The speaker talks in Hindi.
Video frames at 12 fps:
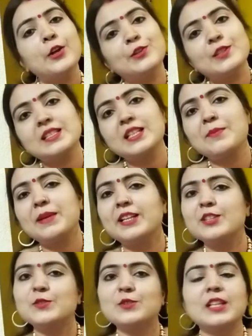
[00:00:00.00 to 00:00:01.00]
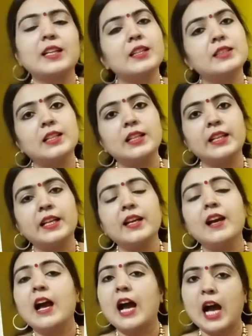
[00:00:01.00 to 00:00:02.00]
तो इसलिए मैंने सोचा कि चलिए
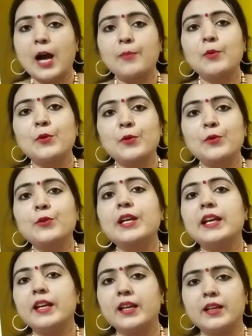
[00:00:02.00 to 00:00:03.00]
आप लोगों के